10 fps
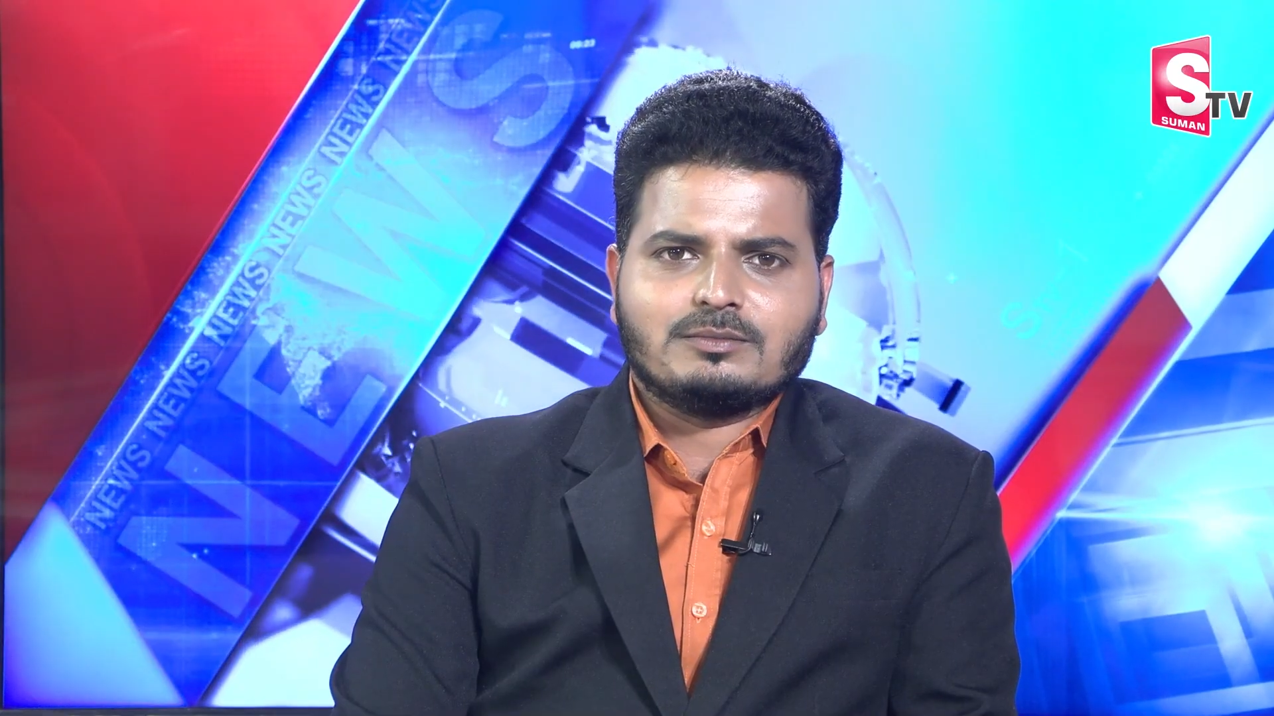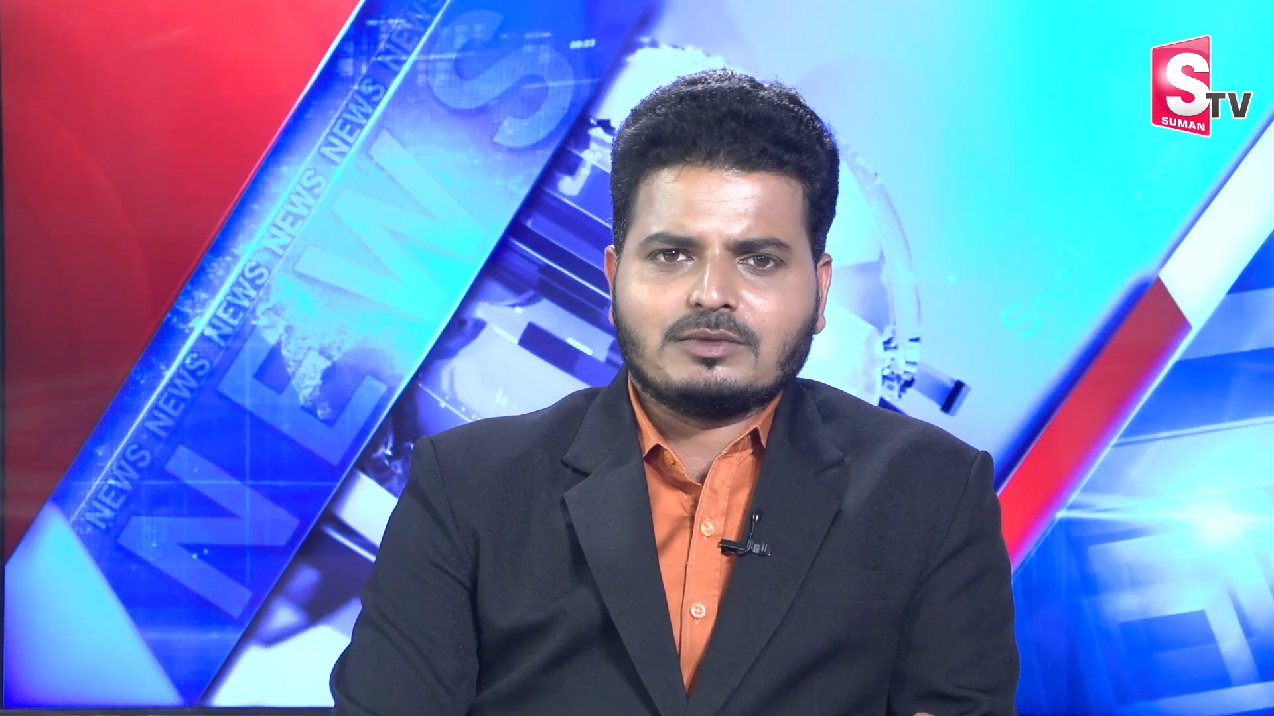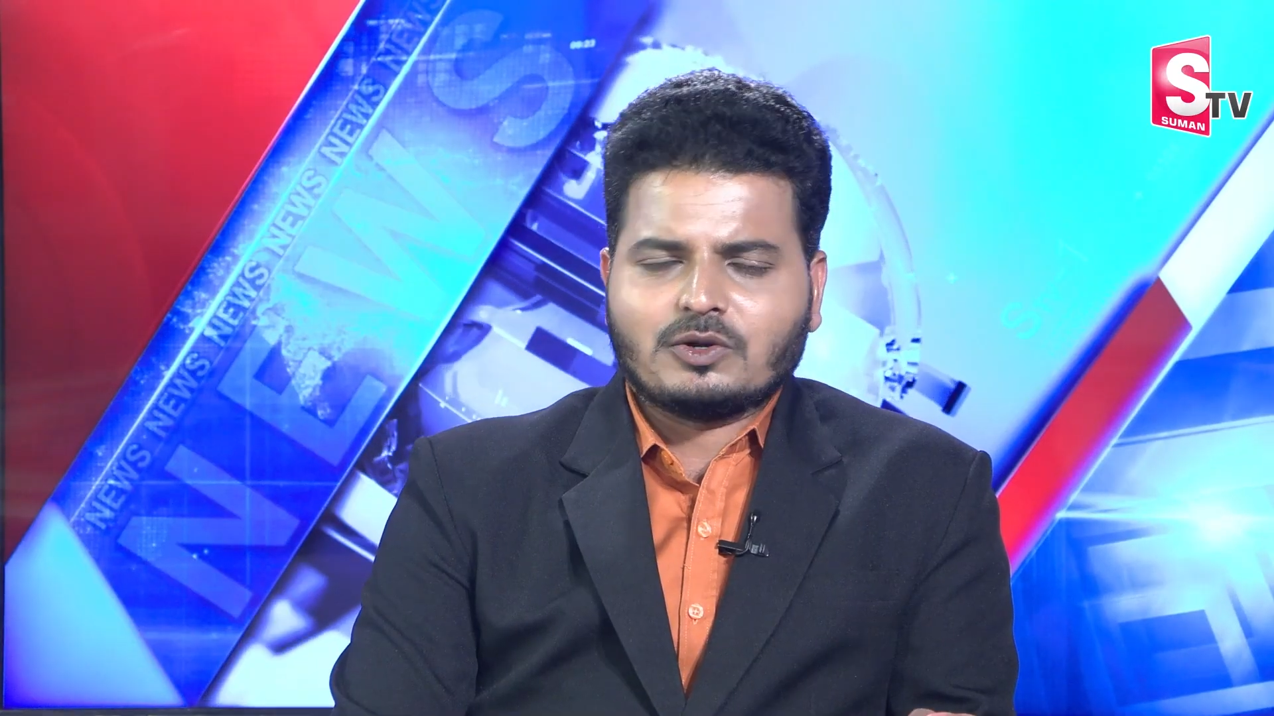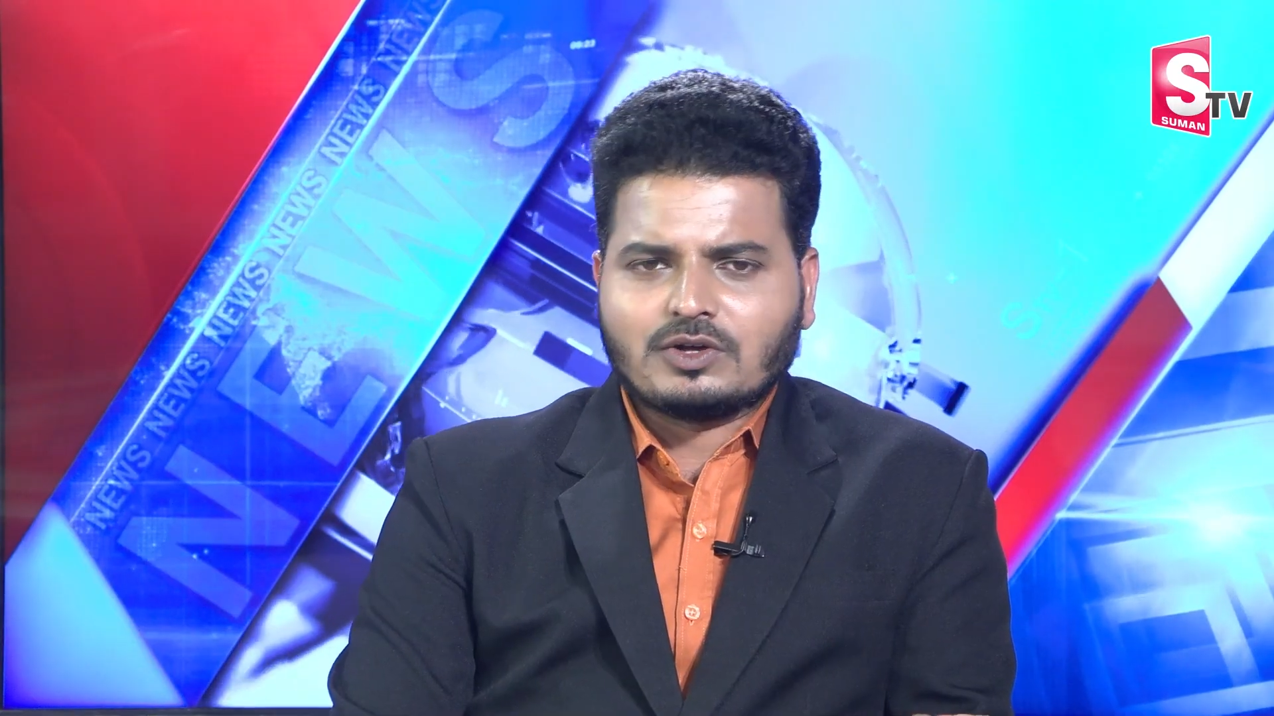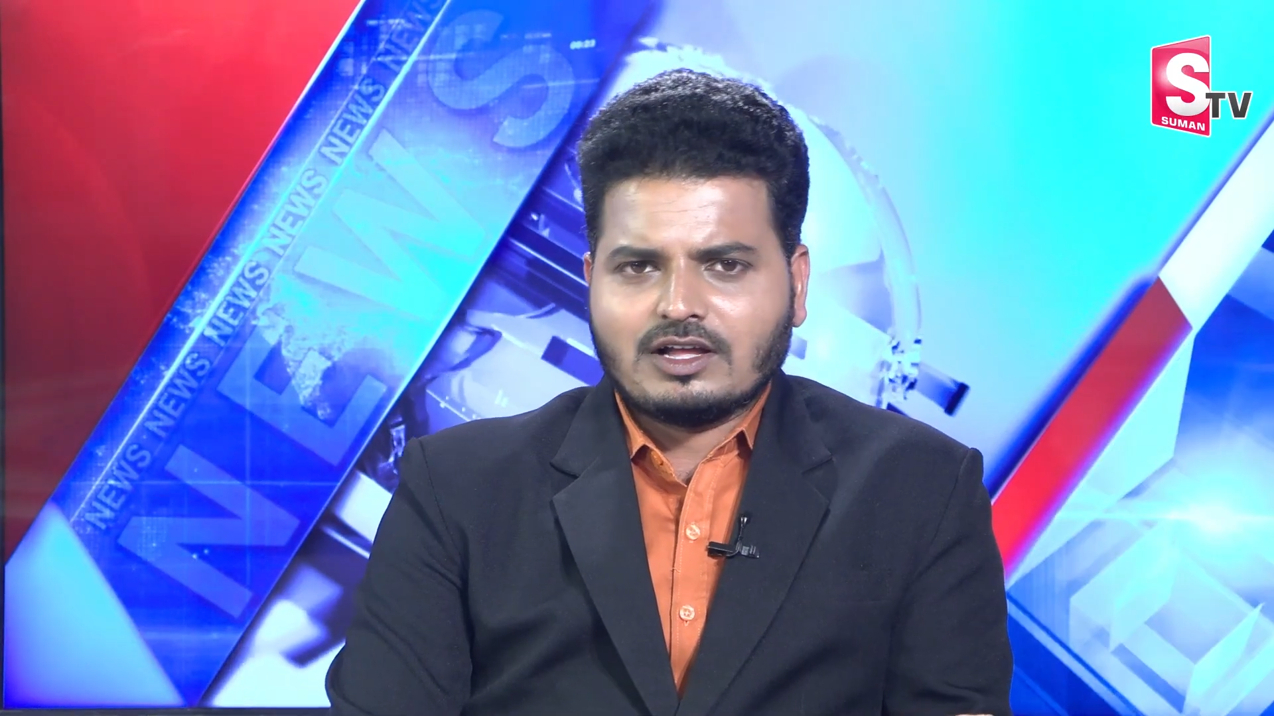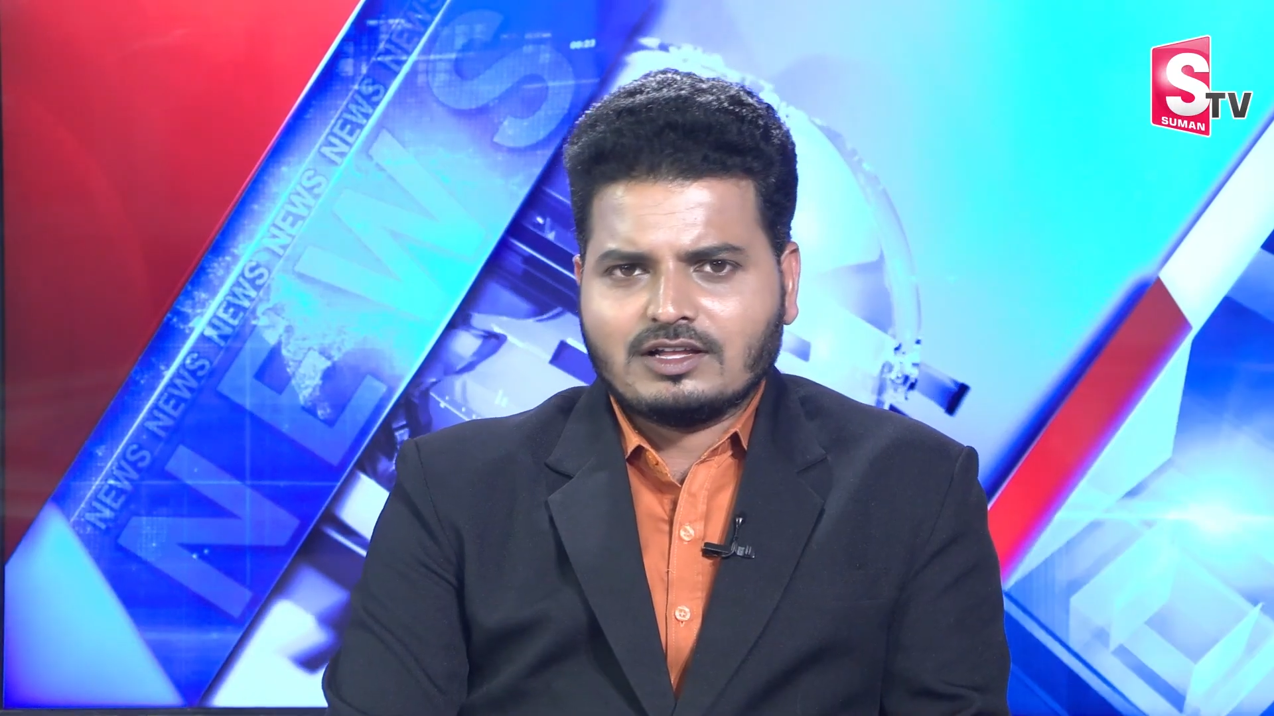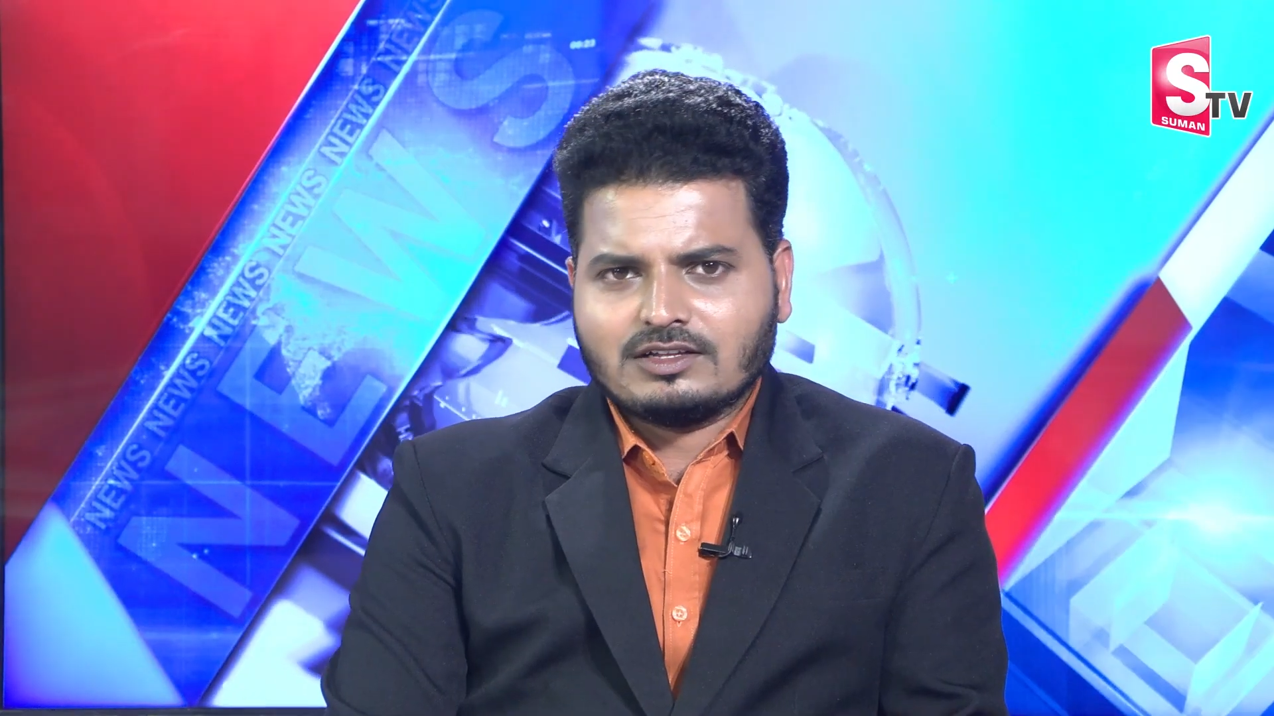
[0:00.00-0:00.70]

మరొక